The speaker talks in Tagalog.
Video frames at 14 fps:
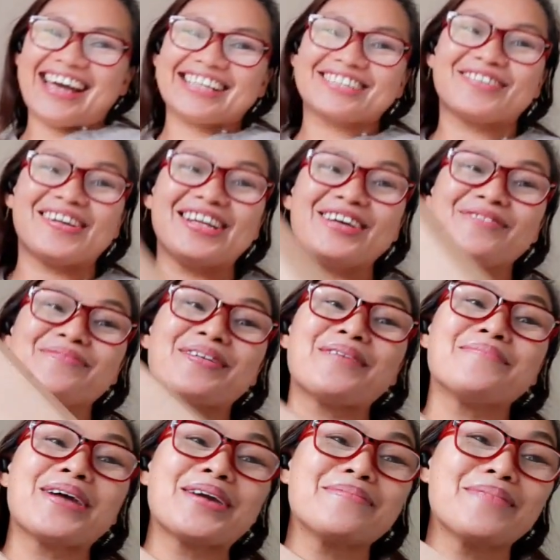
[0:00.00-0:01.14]
Actually,
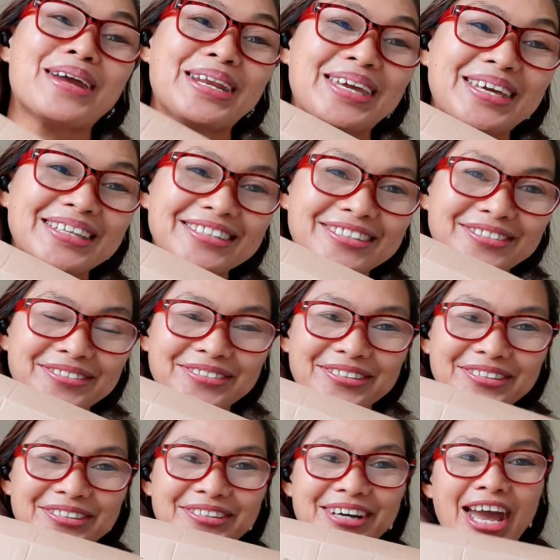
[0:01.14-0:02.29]
from my
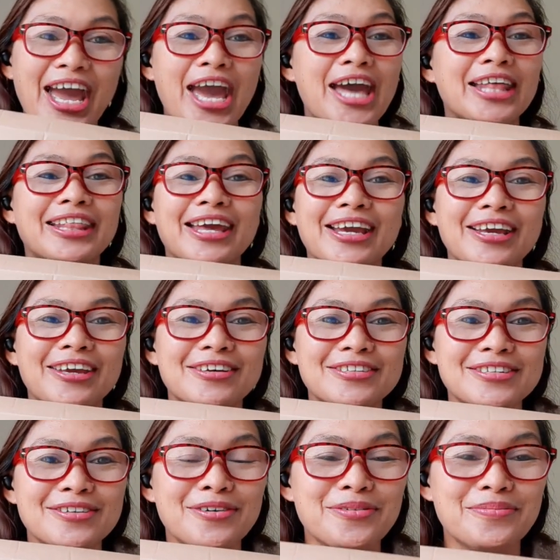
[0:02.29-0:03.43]
Manito. Thank you
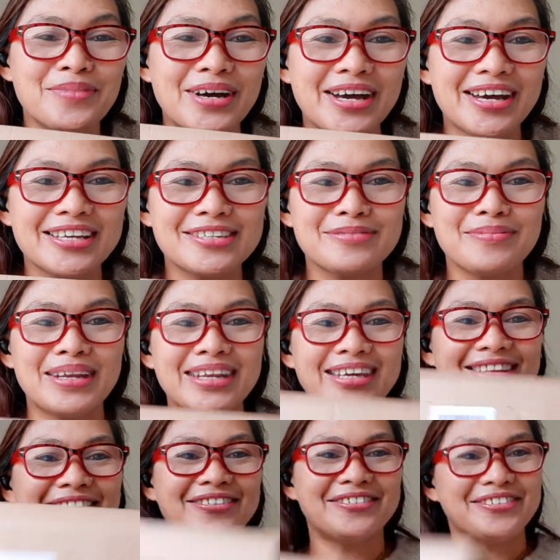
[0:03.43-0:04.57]
so much,
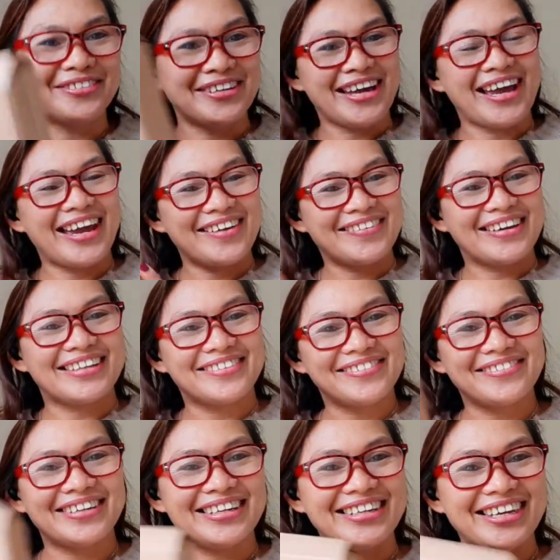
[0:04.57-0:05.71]
Manito. I got
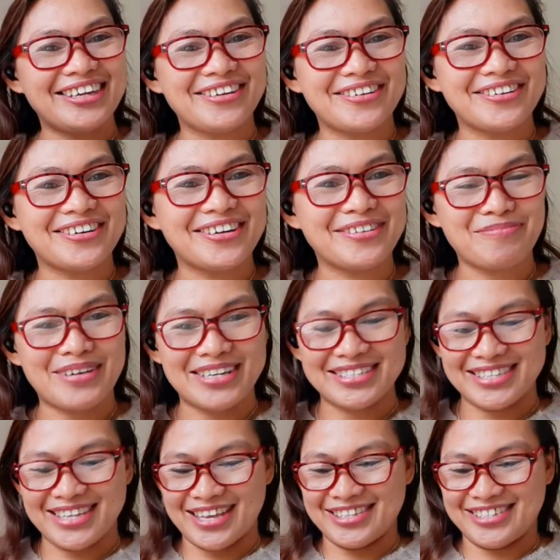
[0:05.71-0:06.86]
already your
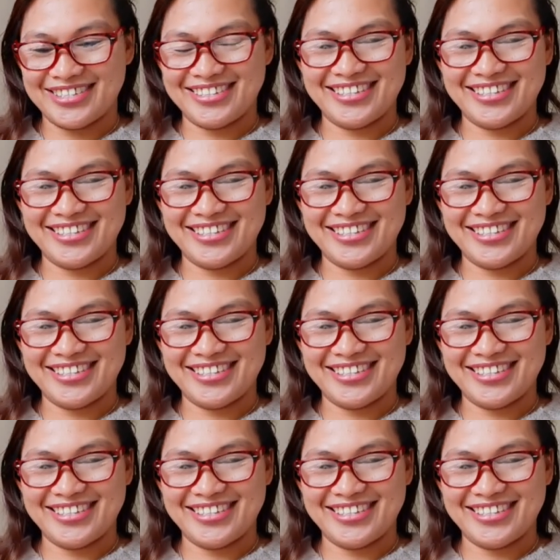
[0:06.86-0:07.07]
presents.